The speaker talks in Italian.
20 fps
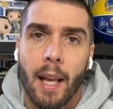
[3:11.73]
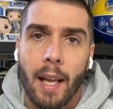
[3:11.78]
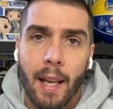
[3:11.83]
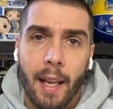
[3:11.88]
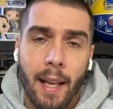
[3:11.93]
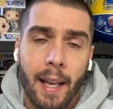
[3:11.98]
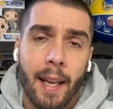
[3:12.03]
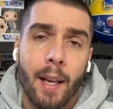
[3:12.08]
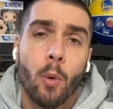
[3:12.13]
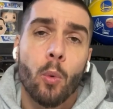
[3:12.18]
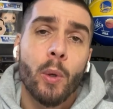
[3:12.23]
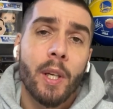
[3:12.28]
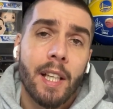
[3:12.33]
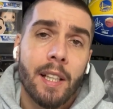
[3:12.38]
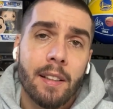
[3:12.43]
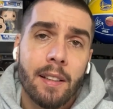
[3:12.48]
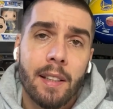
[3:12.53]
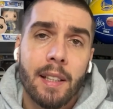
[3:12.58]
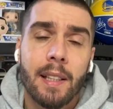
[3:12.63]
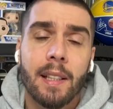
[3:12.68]
e
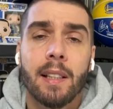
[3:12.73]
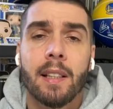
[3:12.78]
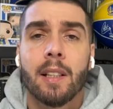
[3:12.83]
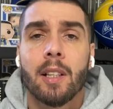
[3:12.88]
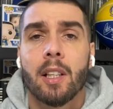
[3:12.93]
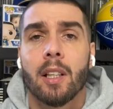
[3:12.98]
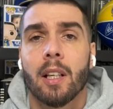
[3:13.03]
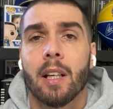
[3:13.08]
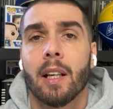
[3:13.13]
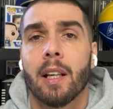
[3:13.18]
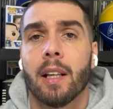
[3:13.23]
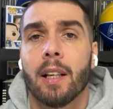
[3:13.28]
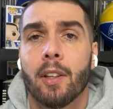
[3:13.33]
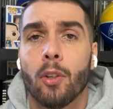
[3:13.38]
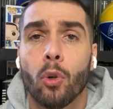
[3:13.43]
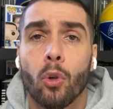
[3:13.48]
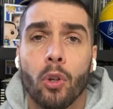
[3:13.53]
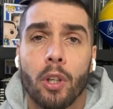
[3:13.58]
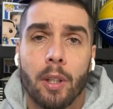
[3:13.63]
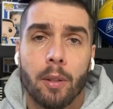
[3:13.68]
quindi eh,
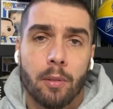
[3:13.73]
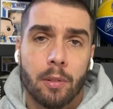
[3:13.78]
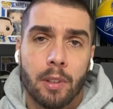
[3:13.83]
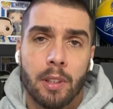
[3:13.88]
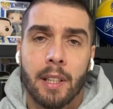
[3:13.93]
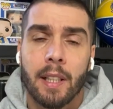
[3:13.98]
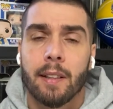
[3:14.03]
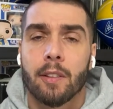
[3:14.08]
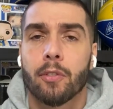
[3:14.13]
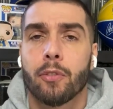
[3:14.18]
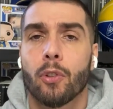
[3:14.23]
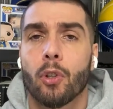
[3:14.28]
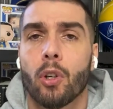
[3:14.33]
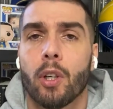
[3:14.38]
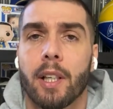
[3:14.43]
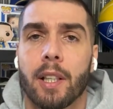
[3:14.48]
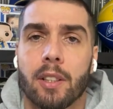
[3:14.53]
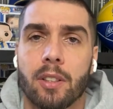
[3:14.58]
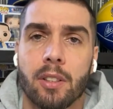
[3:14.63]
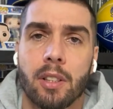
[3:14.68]
noi di
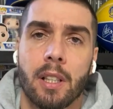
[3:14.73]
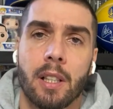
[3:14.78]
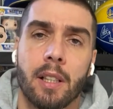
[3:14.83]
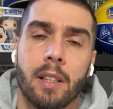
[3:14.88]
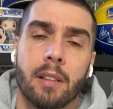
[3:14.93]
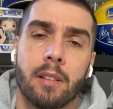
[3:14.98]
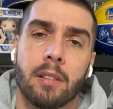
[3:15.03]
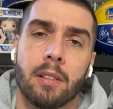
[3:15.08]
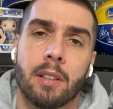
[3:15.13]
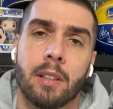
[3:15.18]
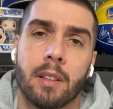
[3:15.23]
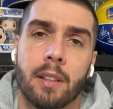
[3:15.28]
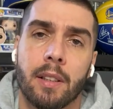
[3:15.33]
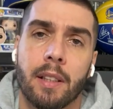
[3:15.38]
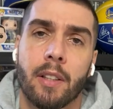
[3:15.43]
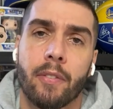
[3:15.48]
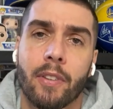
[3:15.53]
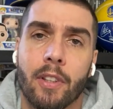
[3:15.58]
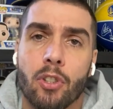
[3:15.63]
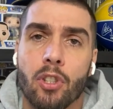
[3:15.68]
Arforex eh,
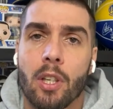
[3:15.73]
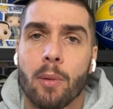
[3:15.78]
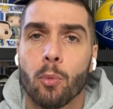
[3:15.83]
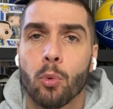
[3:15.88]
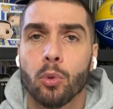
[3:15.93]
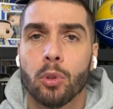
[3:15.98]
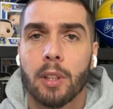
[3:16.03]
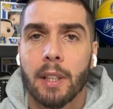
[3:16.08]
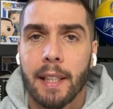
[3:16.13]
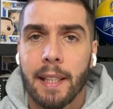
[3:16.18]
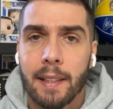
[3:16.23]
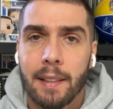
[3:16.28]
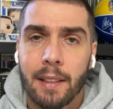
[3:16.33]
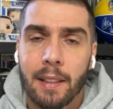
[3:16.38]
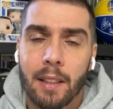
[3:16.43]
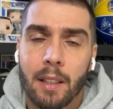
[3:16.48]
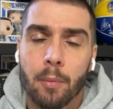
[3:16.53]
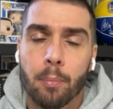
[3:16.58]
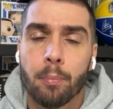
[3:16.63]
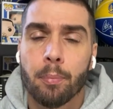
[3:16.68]
che facciamo un
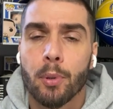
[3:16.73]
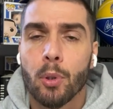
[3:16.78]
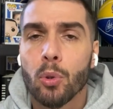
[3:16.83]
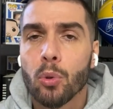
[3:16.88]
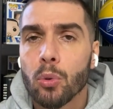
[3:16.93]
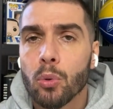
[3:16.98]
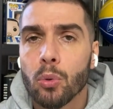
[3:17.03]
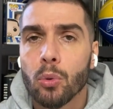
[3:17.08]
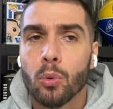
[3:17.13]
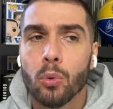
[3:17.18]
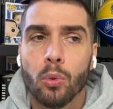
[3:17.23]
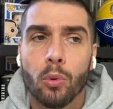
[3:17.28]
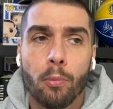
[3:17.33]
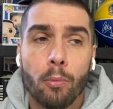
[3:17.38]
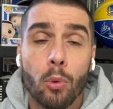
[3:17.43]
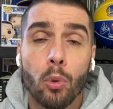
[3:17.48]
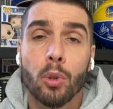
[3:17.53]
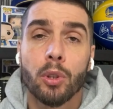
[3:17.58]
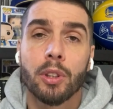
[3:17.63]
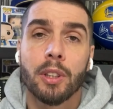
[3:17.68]
trading più
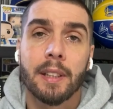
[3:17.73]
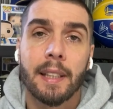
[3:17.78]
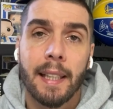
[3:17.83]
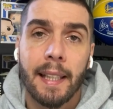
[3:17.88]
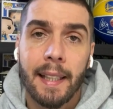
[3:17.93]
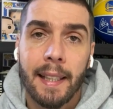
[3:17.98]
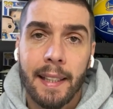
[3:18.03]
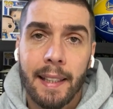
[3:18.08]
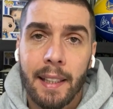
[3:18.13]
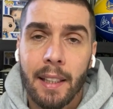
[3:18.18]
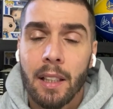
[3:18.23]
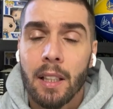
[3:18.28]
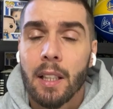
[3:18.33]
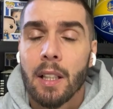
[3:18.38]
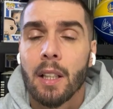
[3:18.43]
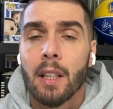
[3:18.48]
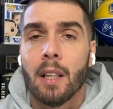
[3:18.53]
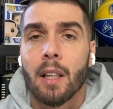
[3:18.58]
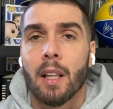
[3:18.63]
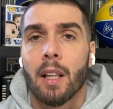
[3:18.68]
multi-day
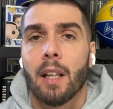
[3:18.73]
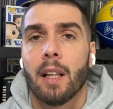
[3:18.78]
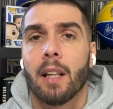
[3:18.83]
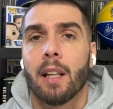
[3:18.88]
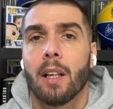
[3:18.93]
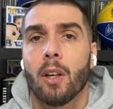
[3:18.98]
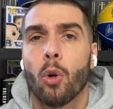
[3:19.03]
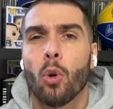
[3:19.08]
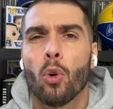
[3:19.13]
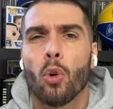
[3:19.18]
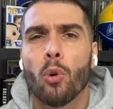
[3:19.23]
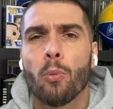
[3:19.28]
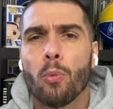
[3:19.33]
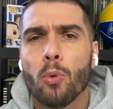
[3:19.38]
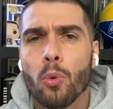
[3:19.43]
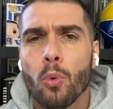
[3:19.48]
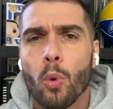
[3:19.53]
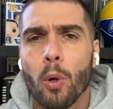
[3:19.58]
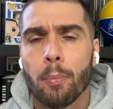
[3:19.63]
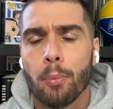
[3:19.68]
eh, o
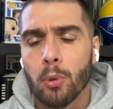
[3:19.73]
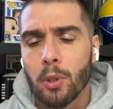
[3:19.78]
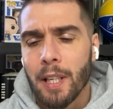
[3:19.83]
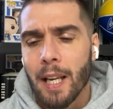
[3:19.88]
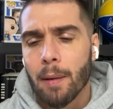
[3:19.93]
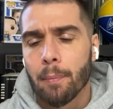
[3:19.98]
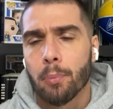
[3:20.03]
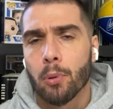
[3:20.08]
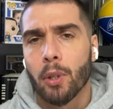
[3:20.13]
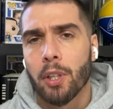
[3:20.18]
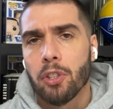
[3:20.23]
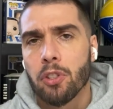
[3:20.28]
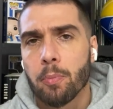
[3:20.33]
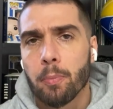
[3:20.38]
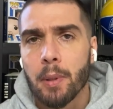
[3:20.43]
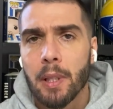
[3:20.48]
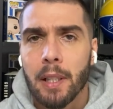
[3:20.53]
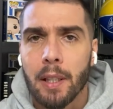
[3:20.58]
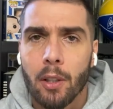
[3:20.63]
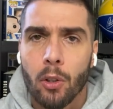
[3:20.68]
comunque più di ampio
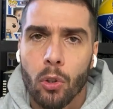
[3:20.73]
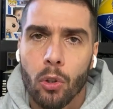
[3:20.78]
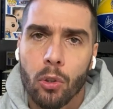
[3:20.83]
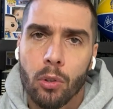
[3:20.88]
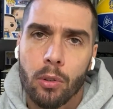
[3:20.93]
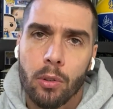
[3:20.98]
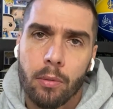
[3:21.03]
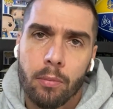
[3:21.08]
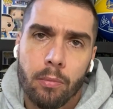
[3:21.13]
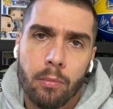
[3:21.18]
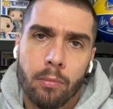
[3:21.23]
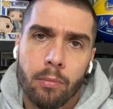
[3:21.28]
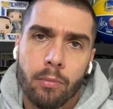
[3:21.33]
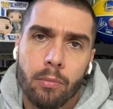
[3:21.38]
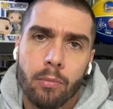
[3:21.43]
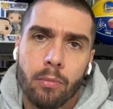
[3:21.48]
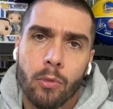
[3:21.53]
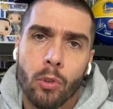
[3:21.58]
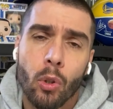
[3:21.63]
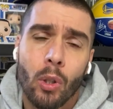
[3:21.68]
respiro
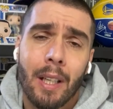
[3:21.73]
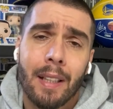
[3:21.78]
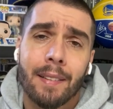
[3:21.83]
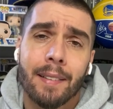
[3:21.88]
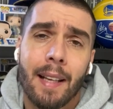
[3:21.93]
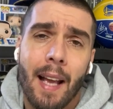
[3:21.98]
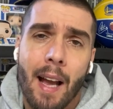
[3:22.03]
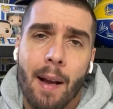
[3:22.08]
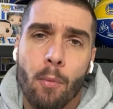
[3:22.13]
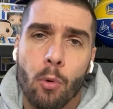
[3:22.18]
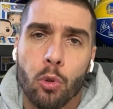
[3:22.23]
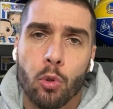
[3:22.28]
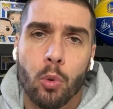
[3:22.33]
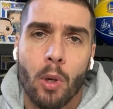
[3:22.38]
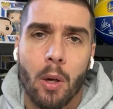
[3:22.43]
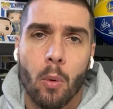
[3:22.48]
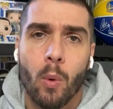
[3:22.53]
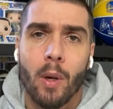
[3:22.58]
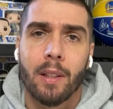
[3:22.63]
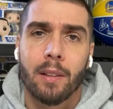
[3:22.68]
non andiamo
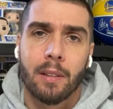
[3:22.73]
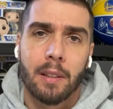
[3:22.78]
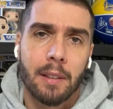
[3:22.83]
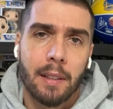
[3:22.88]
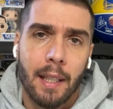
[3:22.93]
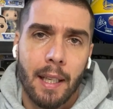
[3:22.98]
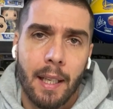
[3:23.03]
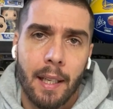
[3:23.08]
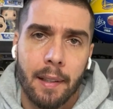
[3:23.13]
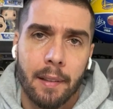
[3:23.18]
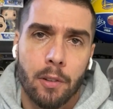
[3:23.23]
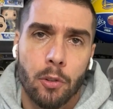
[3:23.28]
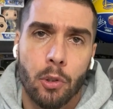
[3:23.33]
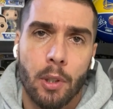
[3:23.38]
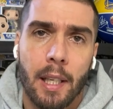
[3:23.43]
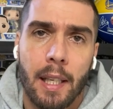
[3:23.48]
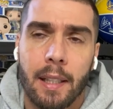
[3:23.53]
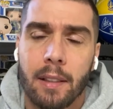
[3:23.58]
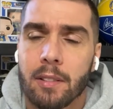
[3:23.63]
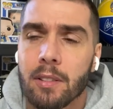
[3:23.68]
sulla quantità,
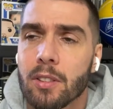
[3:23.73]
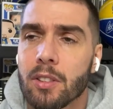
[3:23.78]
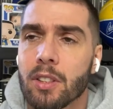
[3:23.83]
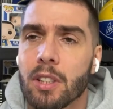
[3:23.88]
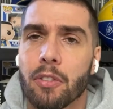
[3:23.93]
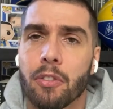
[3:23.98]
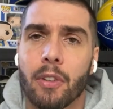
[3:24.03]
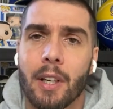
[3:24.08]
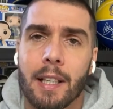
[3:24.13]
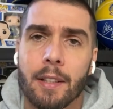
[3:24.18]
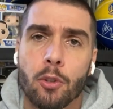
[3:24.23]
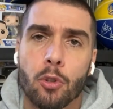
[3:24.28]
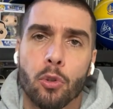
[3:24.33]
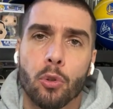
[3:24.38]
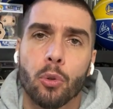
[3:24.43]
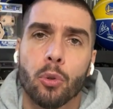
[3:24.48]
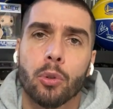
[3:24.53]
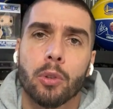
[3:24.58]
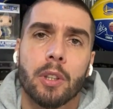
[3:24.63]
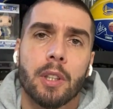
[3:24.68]
cioè se
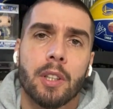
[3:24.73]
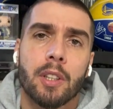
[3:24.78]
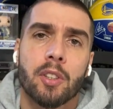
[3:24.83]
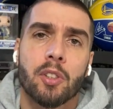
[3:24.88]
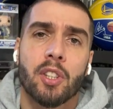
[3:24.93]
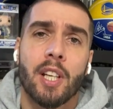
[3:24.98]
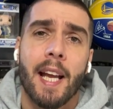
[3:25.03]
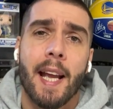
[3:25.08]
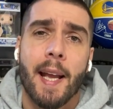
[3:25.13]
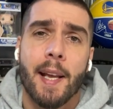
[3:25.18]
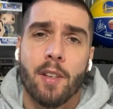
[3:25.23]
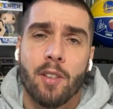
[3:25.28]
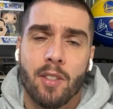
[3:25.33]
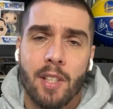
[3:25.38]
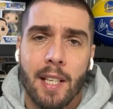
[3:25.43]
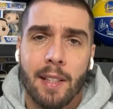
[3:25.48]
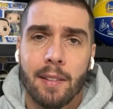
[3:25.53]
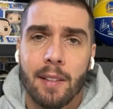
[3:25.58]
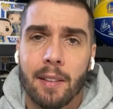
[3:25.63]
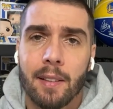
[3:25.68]
faccio
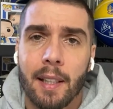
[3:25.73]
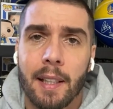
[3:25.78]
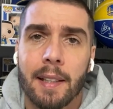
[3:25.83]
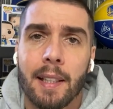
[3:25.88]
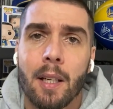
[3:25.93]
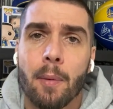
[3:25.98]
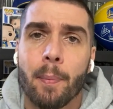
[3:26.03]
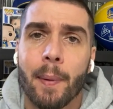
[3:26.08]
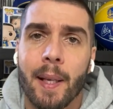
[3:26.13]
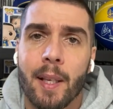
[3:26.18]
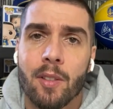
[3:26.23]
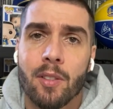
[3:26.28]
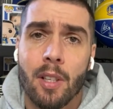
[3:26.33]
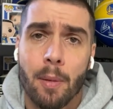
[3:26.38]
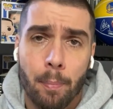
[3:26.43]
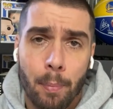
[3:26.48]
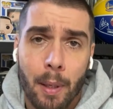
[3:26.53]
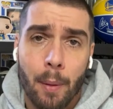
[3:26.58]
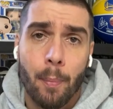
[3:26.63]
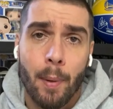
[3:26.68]
6-7 trade al mese
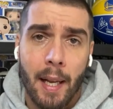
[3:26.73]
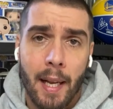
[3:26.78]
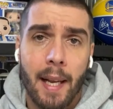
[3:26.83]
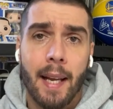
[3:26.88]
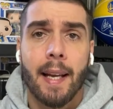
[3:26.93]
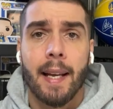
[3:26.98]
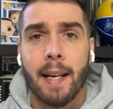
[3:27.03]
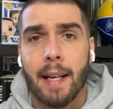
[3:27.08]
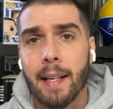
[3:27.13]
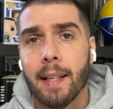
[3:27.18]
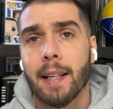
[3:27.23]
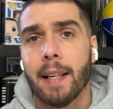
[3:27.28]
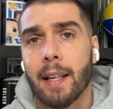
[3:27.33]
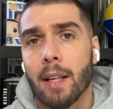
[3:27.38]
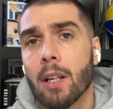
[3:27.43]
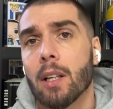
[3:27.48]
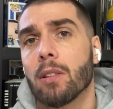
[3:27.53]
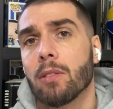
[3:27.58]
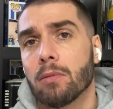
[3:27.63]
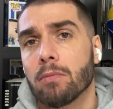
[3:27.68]
per me è
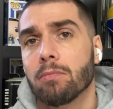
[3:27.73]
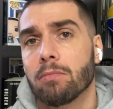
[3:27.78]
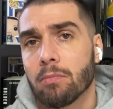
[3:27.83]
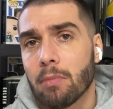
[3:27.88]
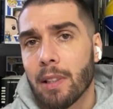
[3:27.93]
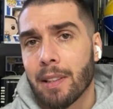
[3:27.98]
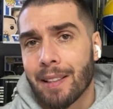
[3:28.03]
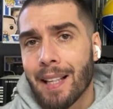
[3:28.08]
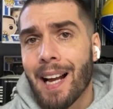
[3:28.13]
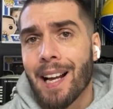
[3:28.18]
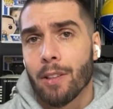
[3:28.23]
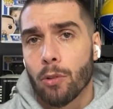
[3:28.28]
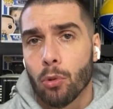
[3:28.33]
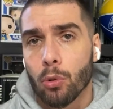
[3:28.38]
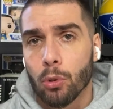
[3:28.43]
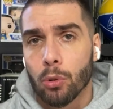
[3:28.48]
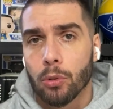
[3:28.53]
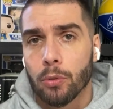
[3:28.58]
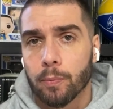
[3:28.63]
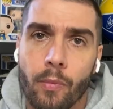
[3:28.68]
anche
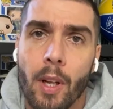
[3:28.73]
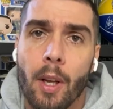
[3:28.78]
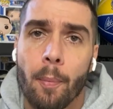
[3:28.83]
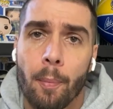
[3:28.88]
tanto.